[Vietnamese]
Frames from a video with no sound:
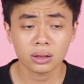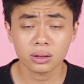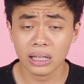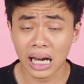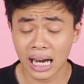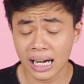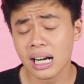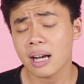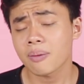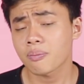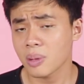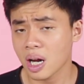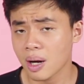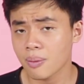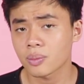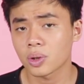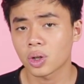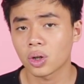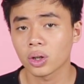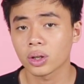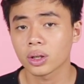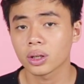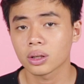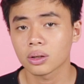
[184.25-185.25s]
đã 5 năm
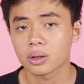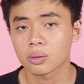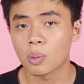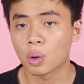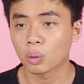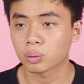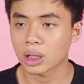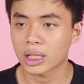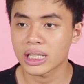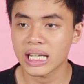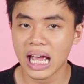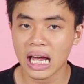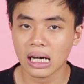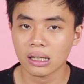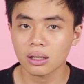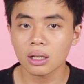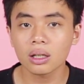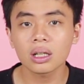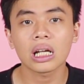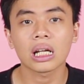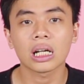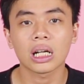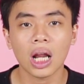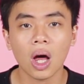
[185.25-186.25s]
rồi một thời gian
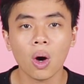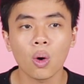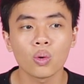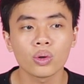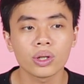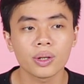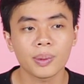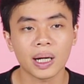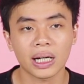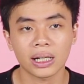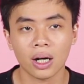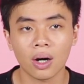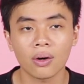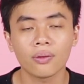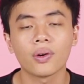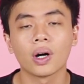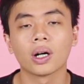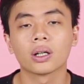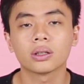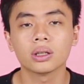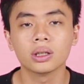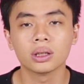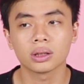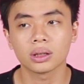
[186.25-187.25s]
rất là lâu nhưng mà nó
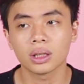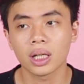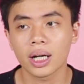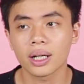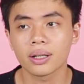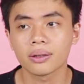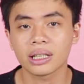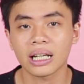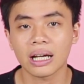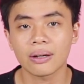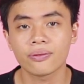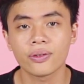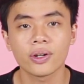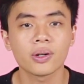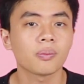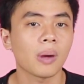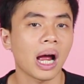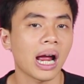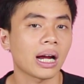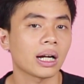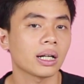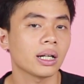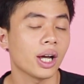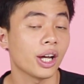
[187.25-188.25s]
vẫn được lên cái phiên
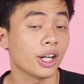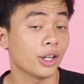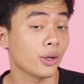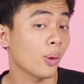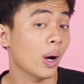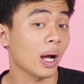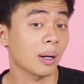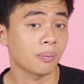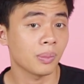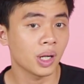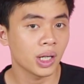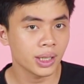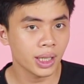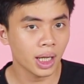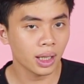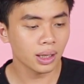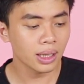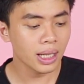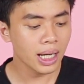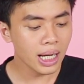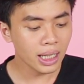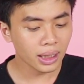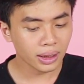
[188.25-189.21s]
bản hệ điều hành mới nhất